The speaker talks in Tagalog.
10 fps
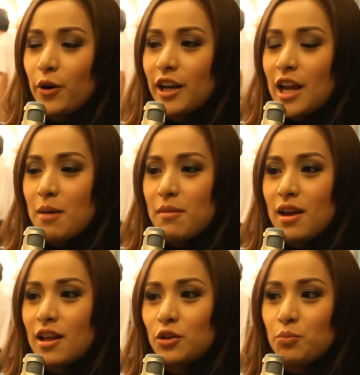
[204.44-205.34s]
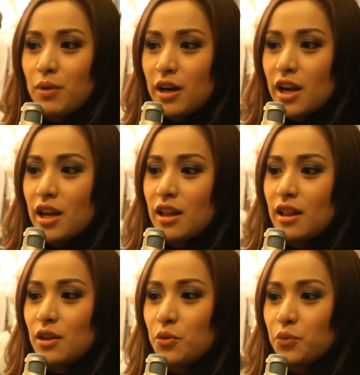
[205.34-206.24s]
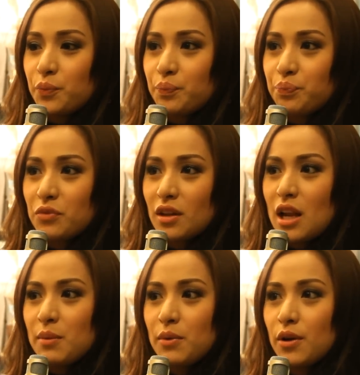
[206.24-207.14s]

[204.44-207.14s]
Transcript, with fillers: namin, andun pa rin yung, alam mo yun,